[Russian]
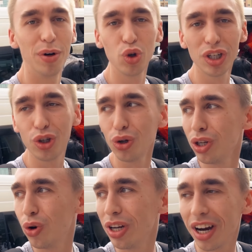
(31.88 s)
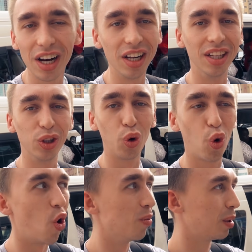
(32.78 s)
Мы уже чуть не уехали на
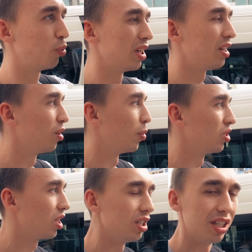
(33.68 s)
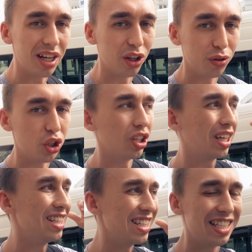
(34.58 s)
другом, заплатив дополнительные деньги, но
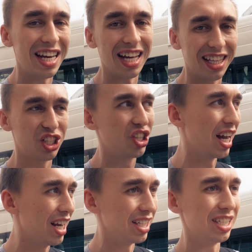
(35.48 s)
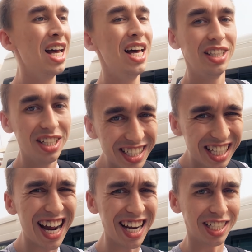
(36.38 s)
все-таки не зря дождались. Не
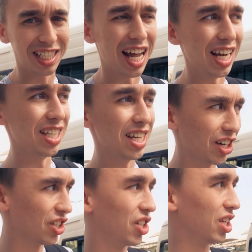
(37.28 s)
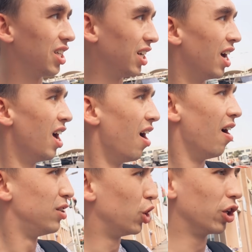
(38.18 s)
зря не стали нервничать и
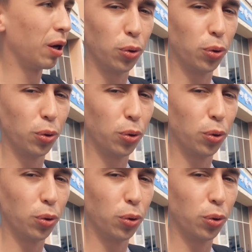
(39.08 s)
все-таки